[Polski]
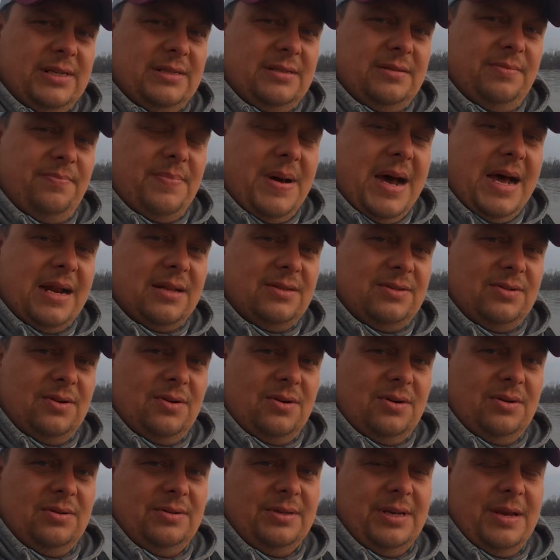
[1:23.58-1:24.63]
jest
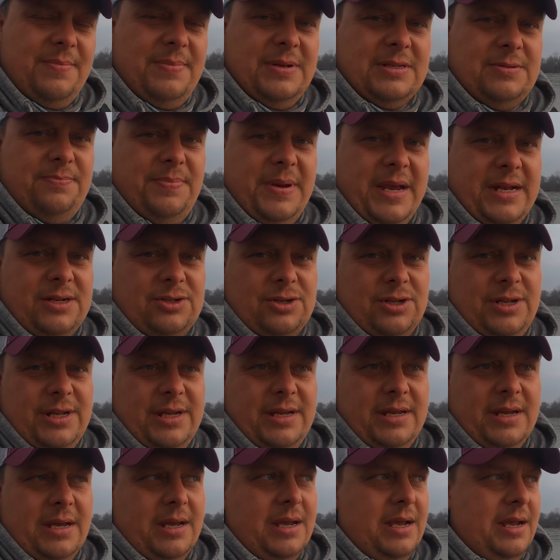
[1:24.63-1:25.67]
bardzo
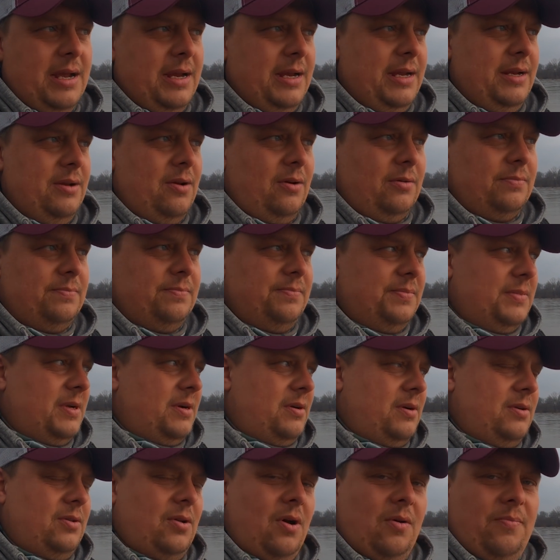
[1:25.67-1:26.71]
niebezpieczny i no,
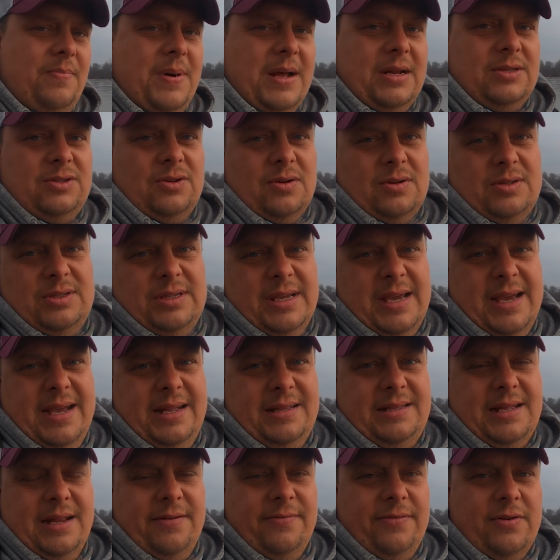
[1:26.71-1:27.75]
kto bardzo
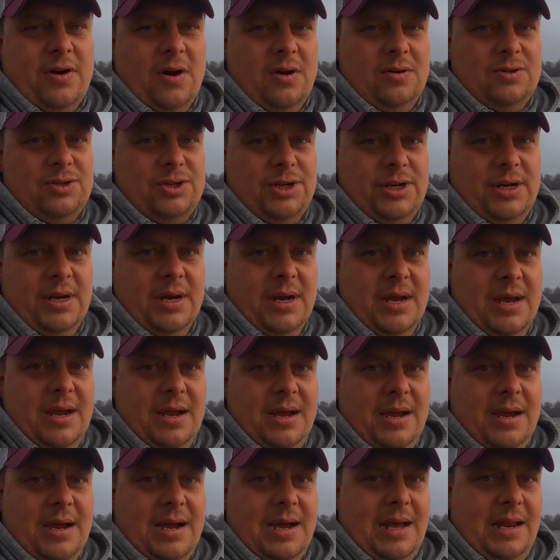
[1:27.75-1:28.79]
chce, ten wchodzi,
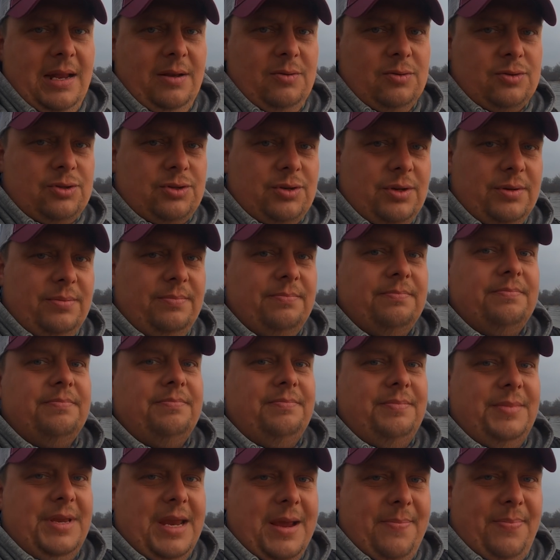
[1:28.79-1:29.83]
ale już
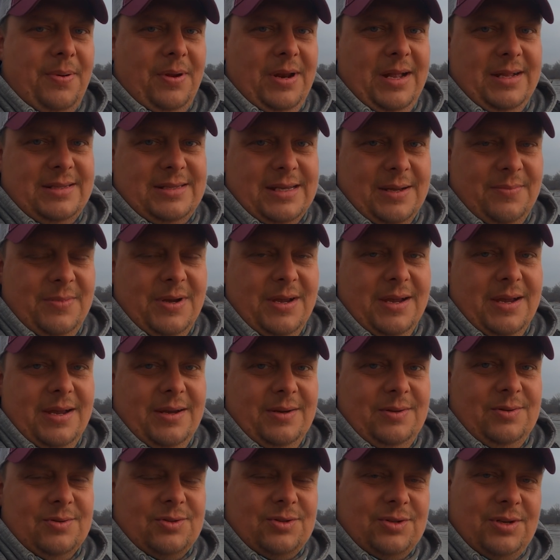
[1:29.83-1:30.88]
nie polecam.
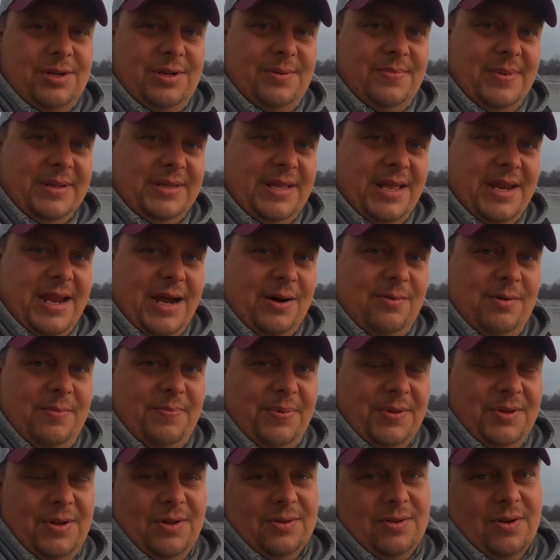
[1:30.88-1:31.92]
Już y, materiały
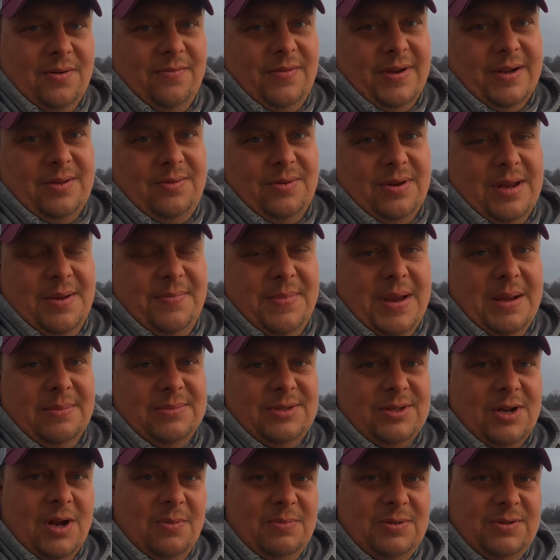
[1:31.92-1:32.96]
podlodowe, które miałem
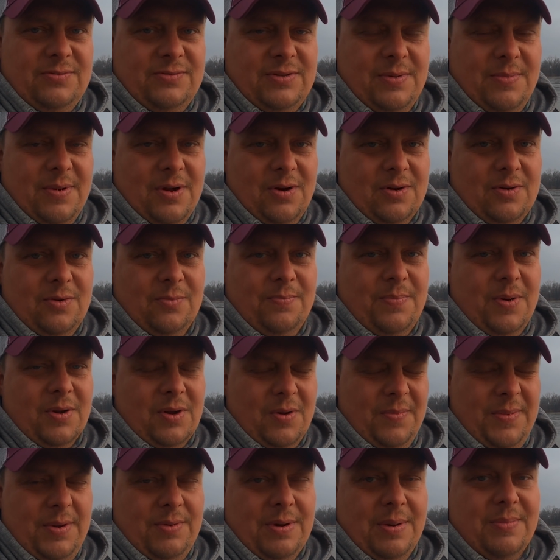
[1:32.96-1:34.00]
zrobić w tym roku,
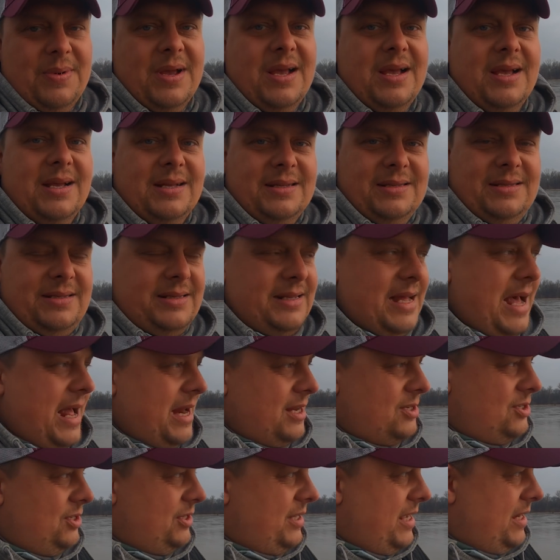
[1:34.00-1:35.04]
porobiłem.
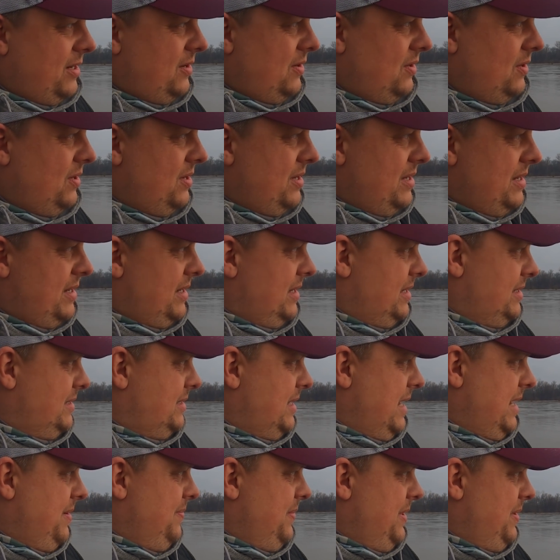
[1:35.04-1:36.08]
Starcz tego.
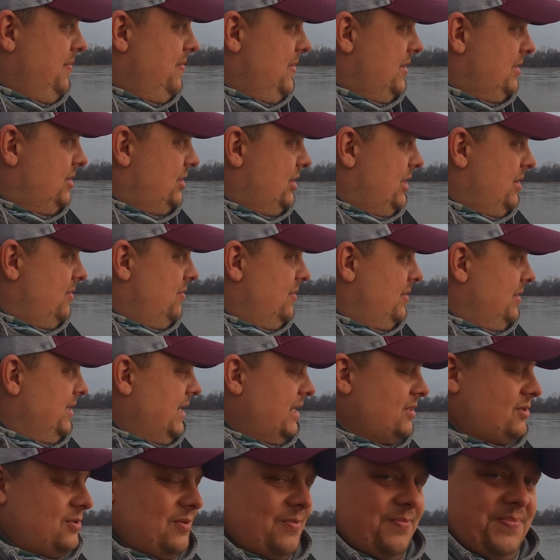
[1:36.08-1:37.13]
Zajmijmy się
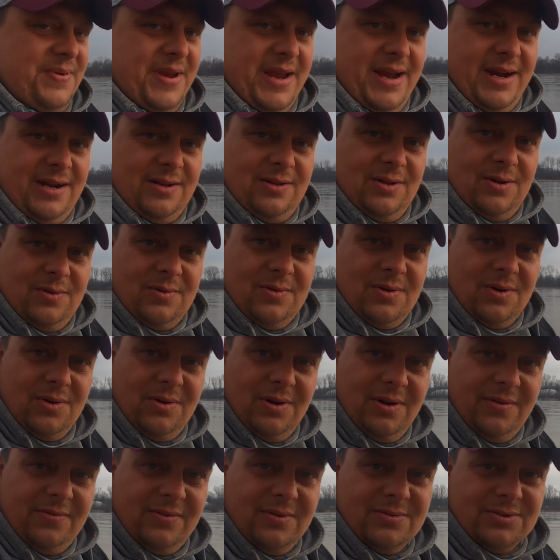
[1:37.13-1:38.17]
naszą piękną
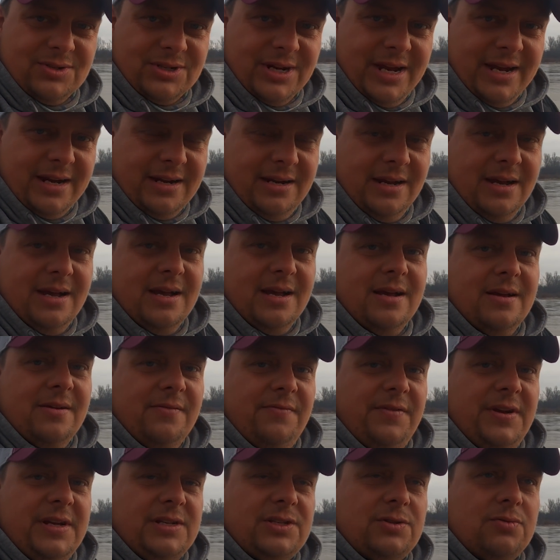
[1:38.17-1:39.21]
królową rzek
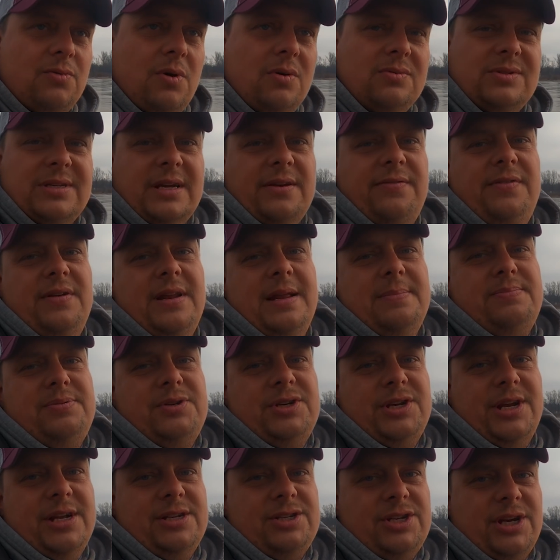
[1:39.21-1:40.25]
Wisłą. Za chwilę
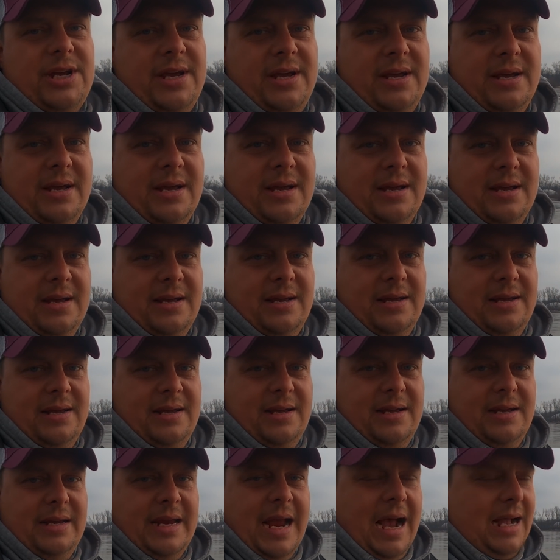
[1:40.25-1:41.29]
przyjedzie
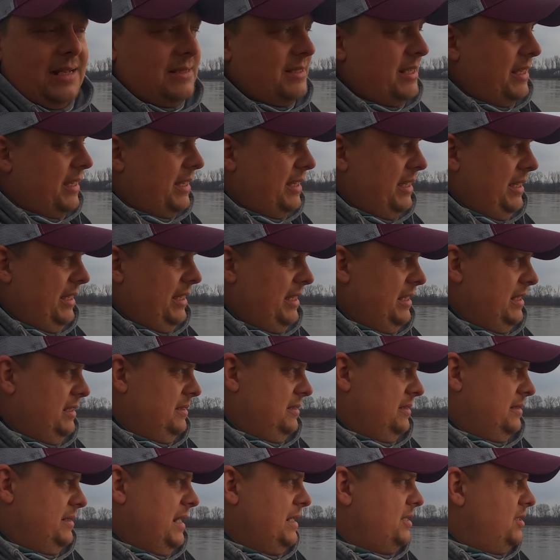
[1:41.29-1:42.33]
y, Jacek i
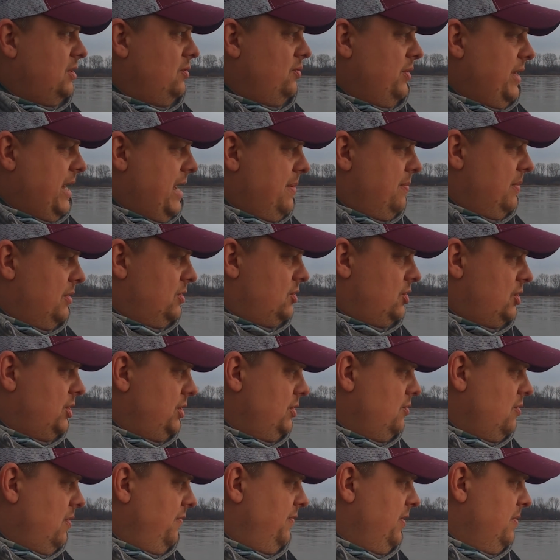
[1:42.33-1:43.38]
zdecydujemy, czy
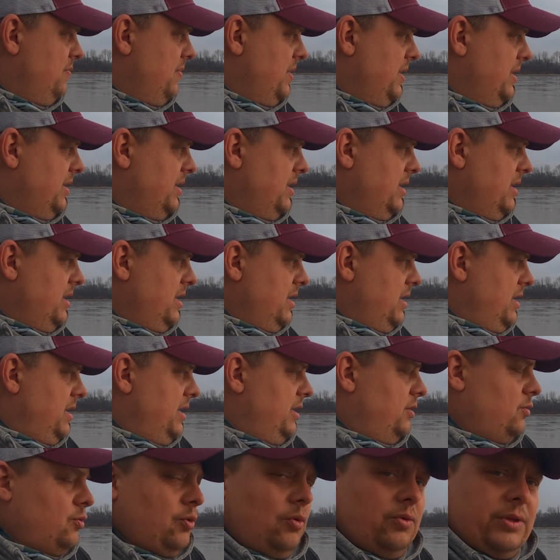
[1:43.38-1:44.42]
łowimy y,
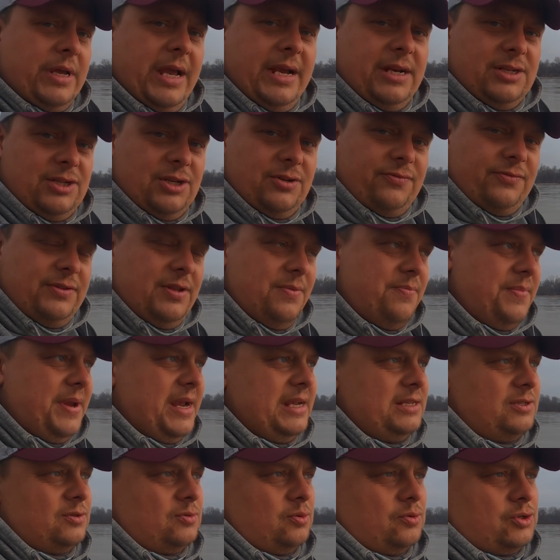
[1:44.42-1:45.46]
tutaj, gdzieś w tym
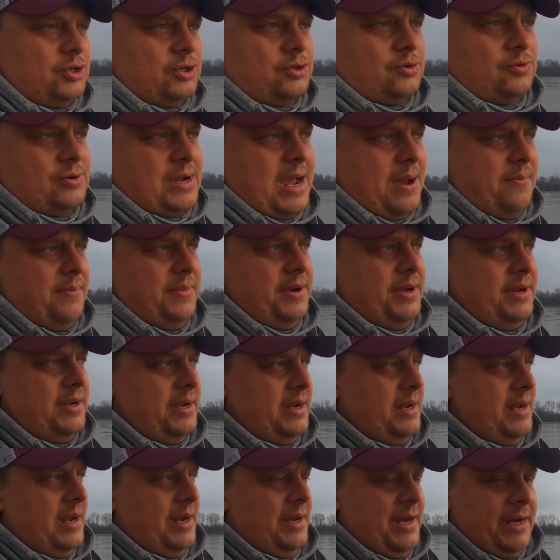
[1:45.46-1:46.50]
miejscu, czy szukamy
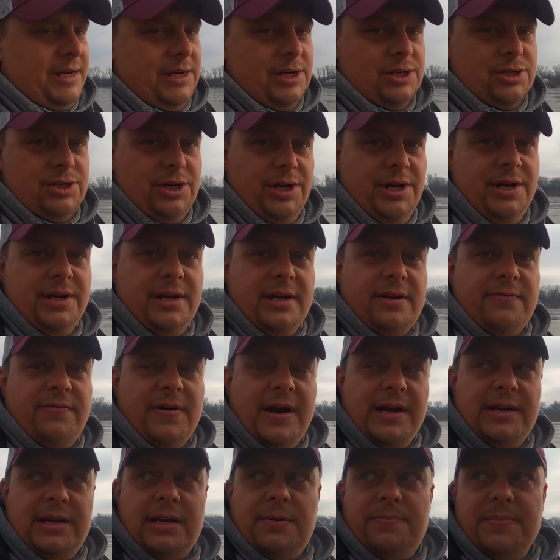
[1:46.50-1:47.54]
jakichś innych
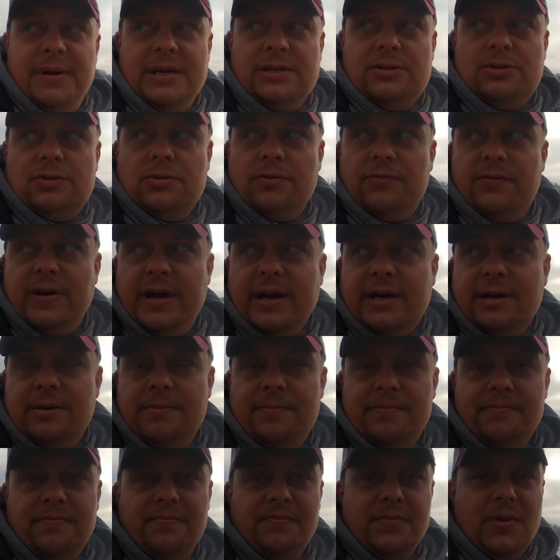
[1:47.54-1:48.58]
fajnych miejscówek.
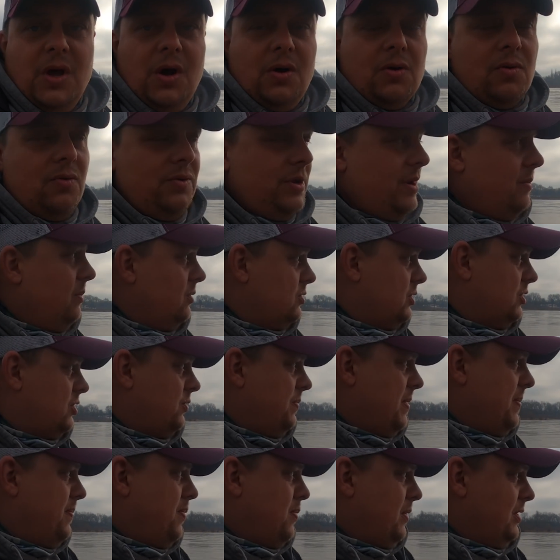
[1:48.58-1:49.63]
No ogólnie może
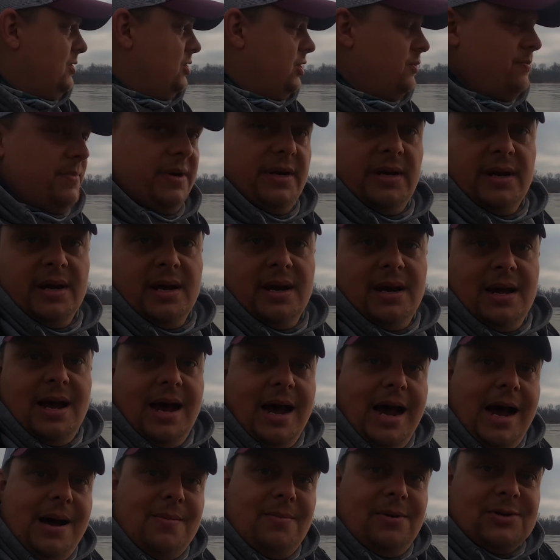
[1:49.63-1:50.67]
sobie połazimy,
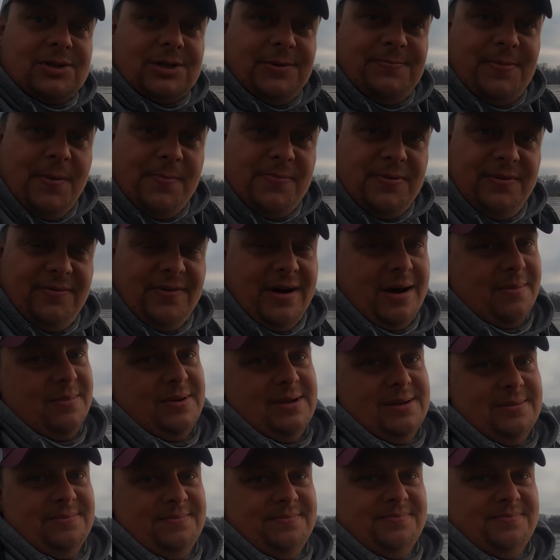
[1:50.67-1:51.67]
a może popływamy,